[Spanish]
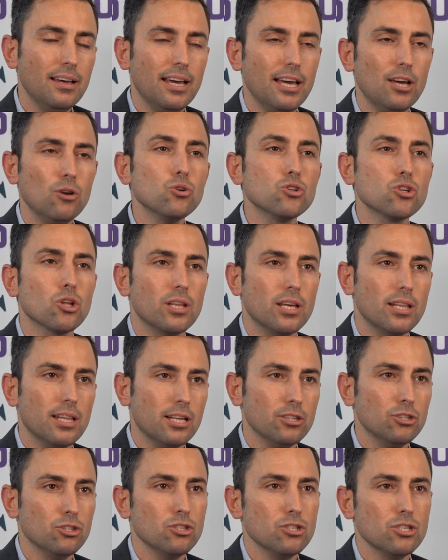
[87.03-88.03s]
el uso de
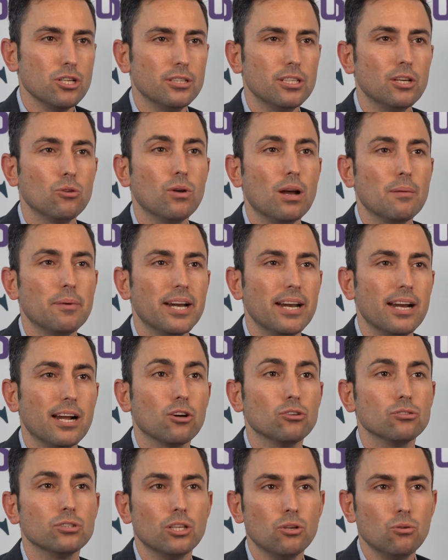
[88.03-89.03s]
datos de una manera
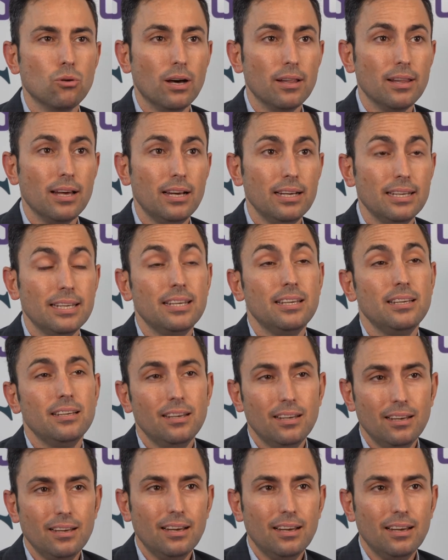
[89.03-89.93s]
continuada y